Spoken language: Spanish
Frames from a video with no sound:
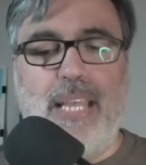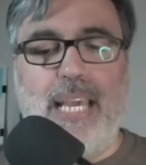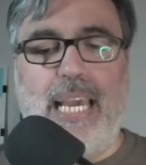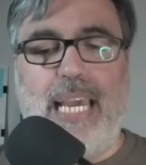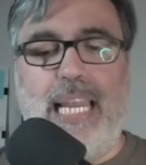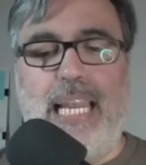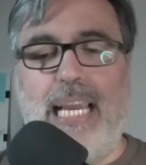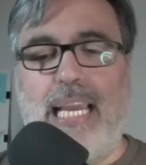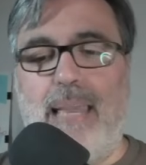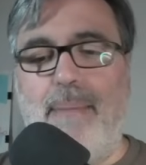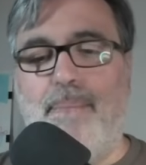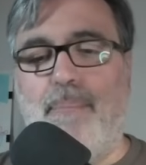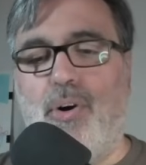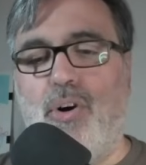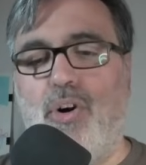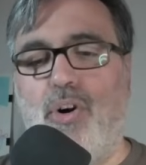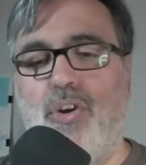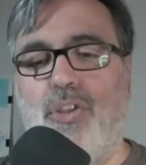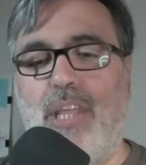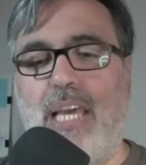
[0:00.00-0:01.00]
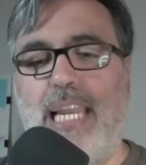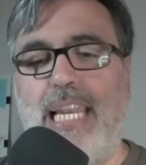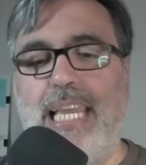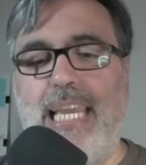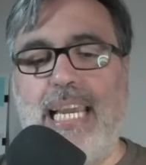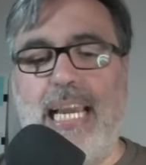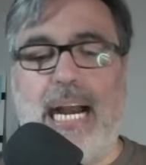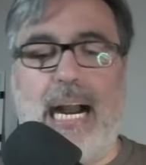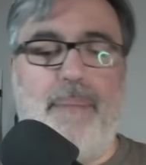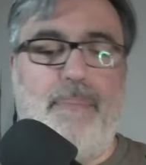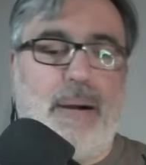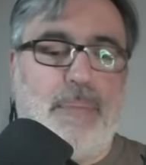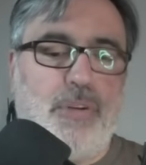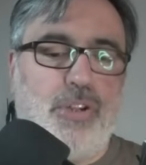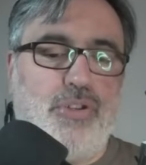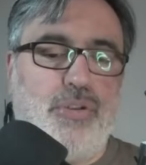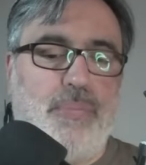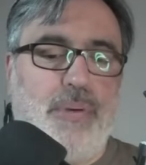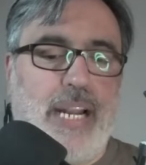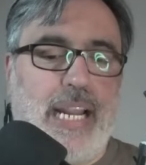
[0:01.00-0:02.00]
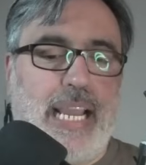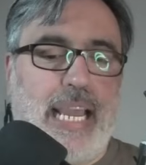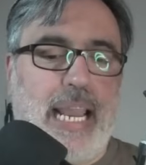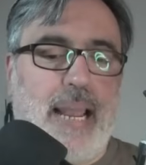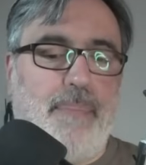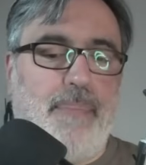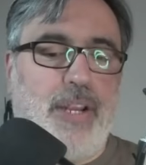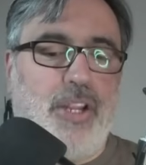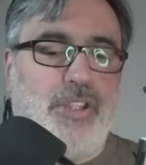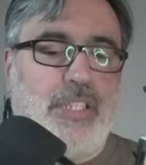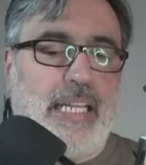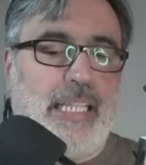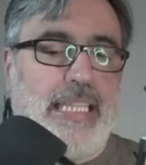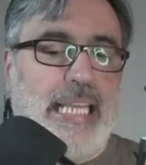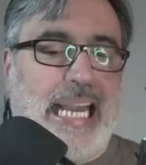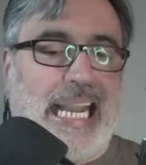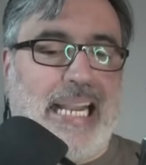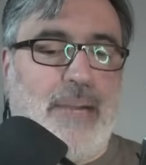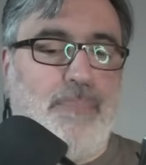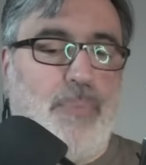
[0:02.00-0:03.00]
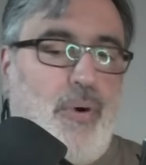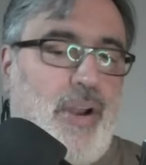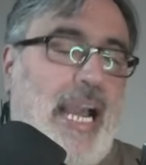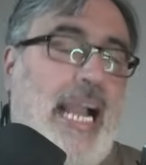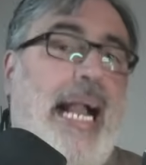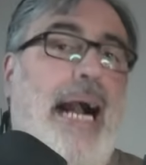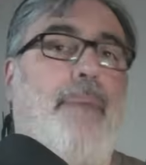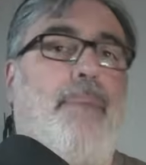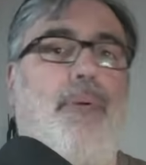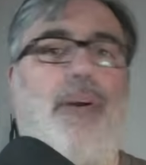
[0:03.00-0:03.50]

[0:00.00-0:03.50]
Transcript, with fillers: El equipo de liga, vamos a suponer que la pelota anda por acá,